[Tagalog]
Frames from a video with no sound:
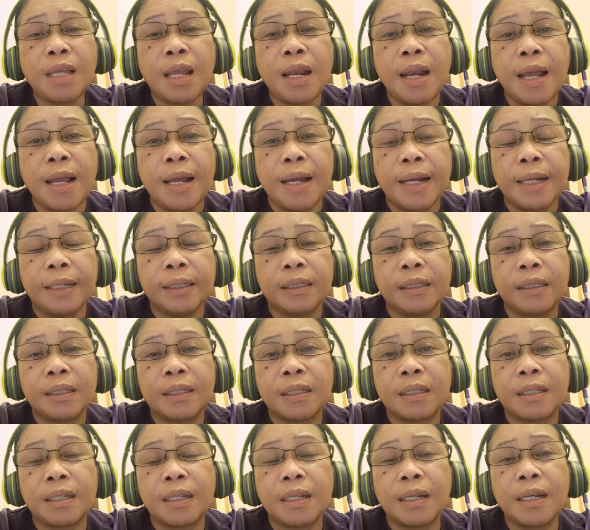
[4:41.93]
Sa lahat,
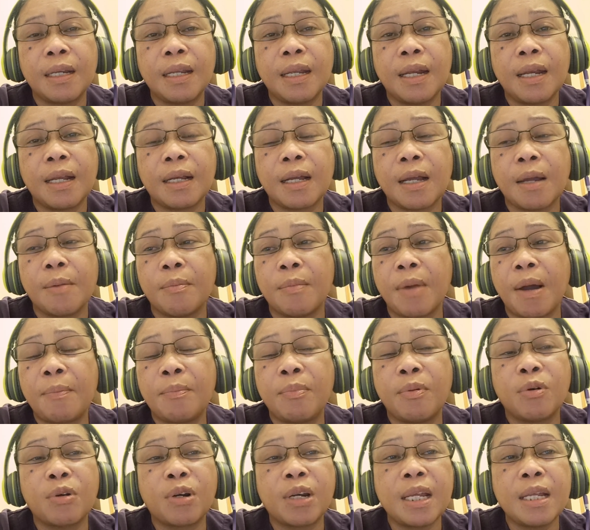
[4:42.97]
hindi ka
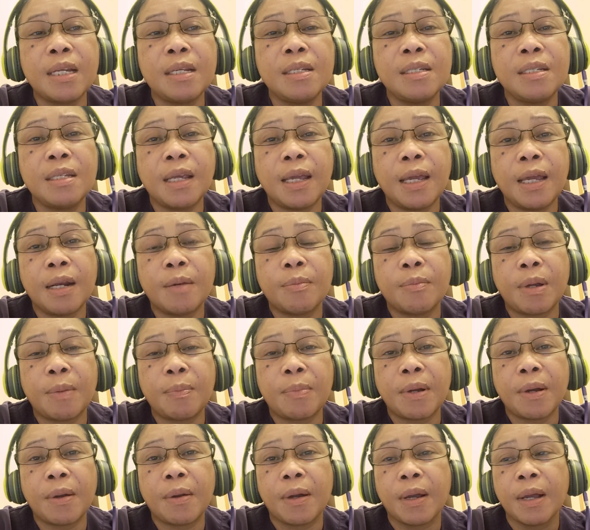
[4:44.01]
mapo
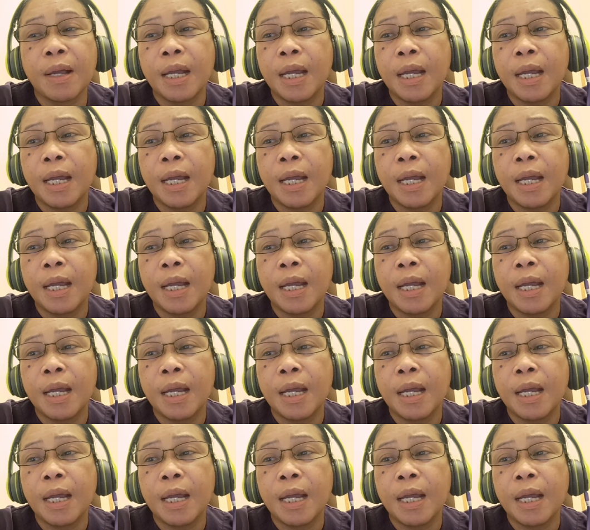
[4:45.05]
mapa